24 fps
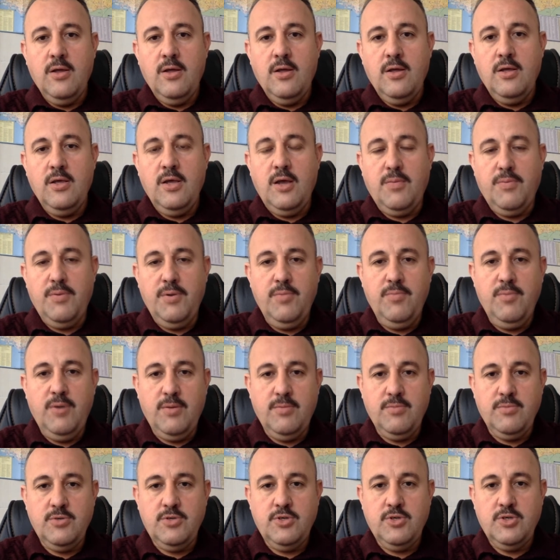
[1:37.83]

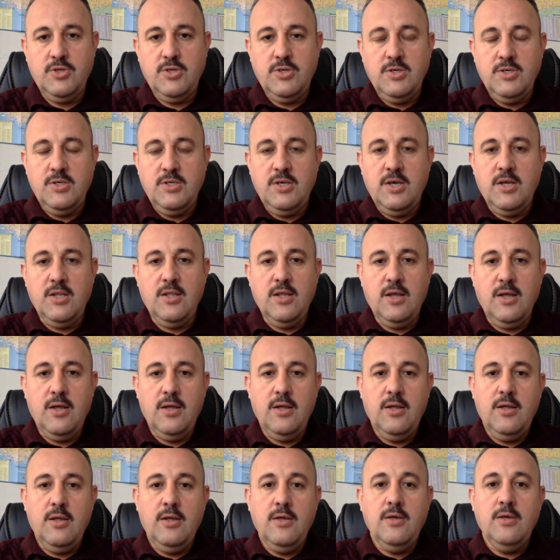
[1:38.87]
yapılmamış ya
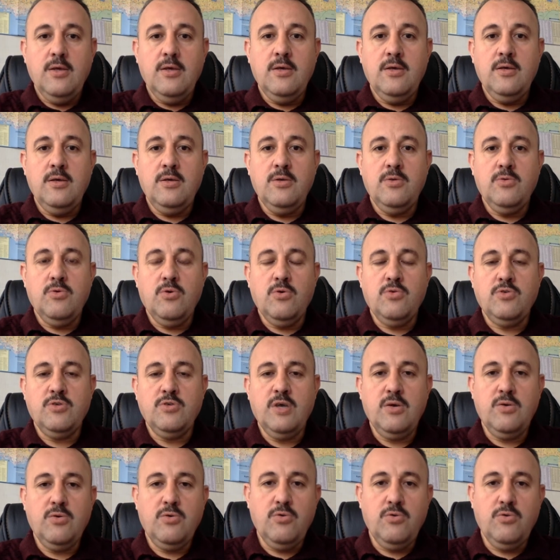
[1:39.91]
da 90 e,